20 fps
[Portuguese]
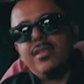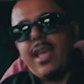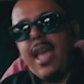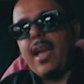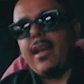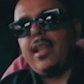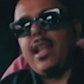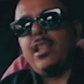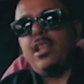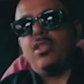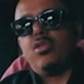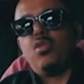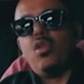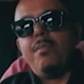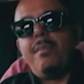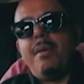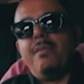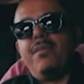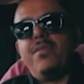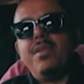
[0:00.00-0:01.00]
Quem
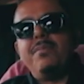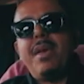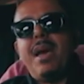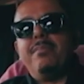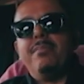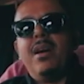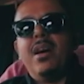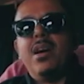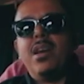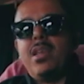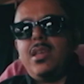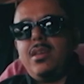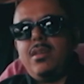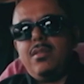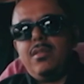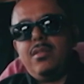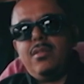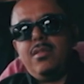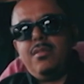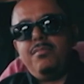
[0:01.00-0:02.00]
acreditou mesmo foi minha mãe,
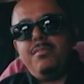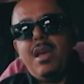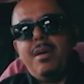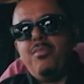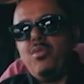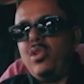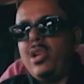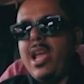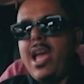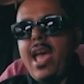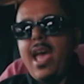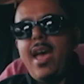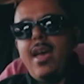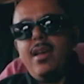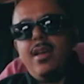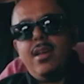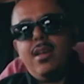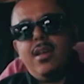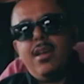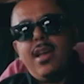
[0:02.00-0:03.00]
minha mulher,
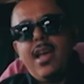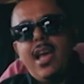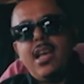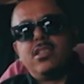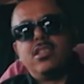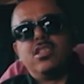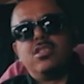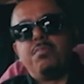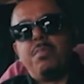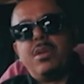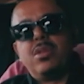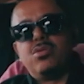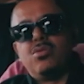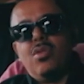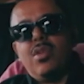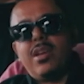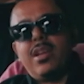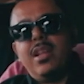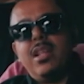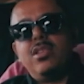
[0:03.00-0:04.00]
essas
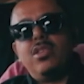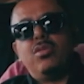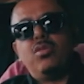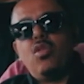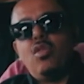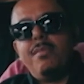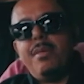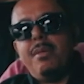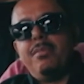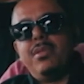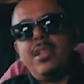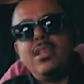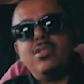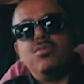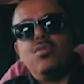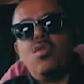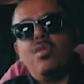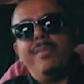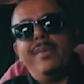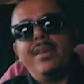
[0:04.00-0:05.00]
pessoas acreditou mesmo
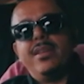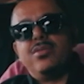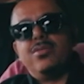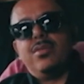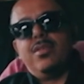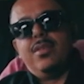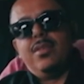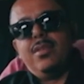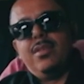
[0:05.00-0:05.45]
desde o começo.